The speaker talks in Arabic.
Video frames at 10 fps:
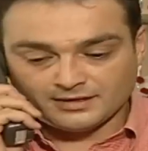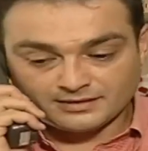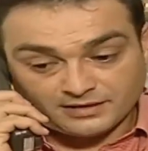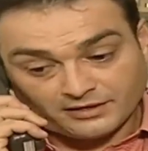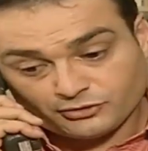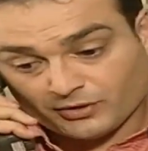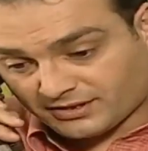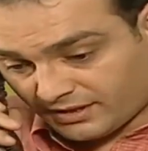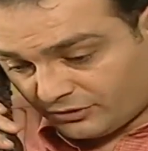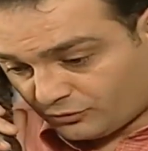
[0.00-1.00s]
استني شوي
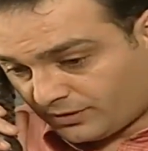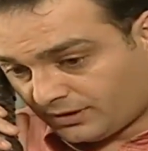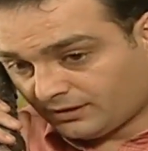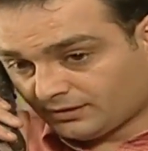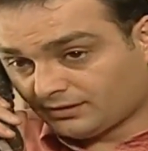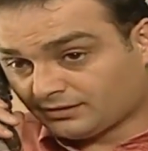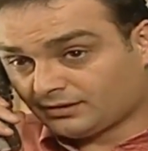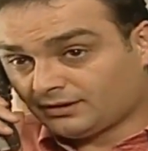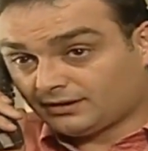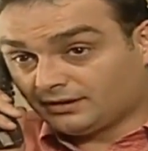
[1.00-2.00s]
استني شوي
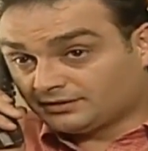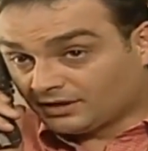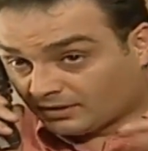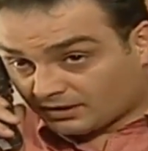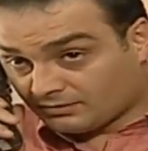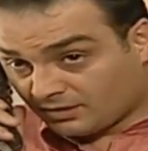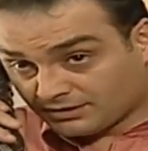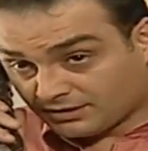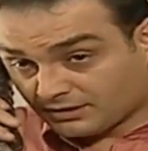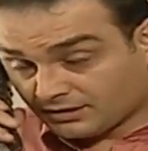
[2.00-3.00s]
انت المرة
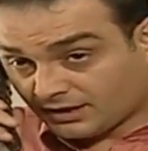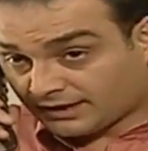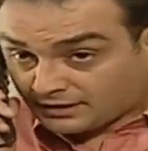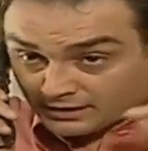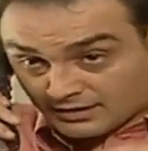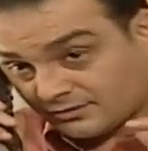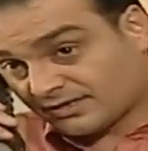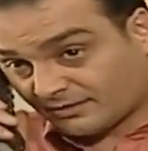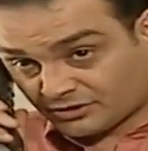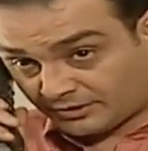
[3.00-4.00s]
الماضية حتى
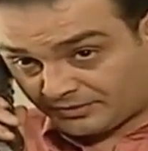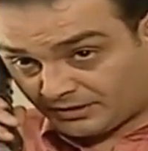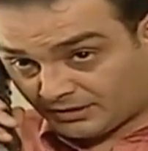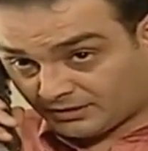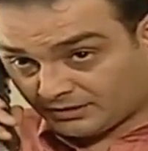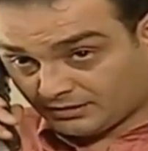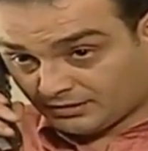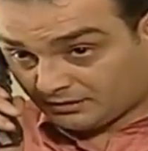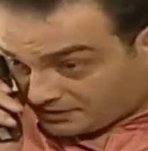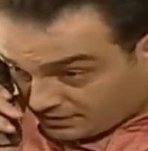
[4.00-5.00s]
الكازوزة ما شربتيها
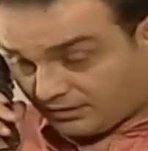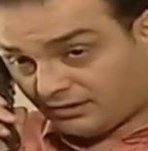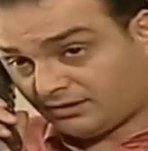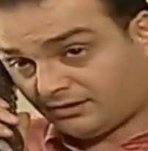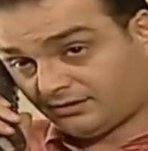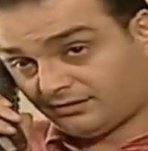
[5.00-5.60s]
بصير هيك